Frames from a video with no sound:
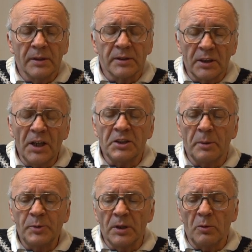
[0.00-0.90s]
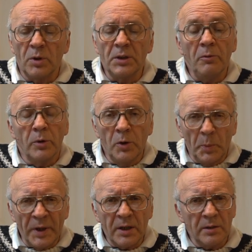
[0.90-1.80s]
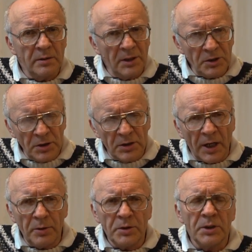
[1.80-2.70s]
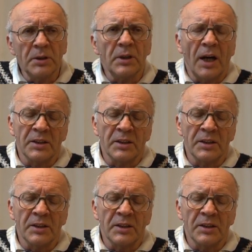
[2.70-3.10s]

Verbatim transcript: Задача пчеловодов, любых начинающих,